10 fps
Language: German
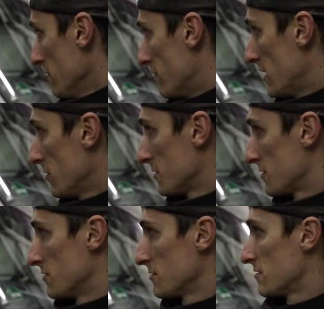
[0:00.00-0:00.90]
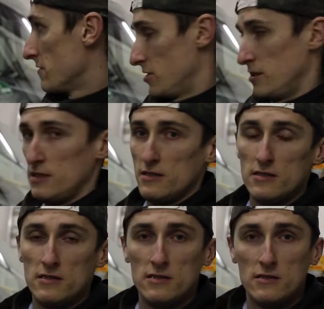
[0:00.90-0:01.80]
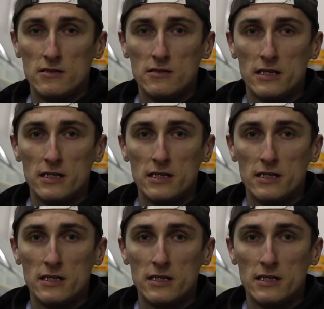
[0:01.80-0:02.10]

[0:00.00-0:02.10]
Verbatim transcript: weil euch sonst wahrscheinlich äh,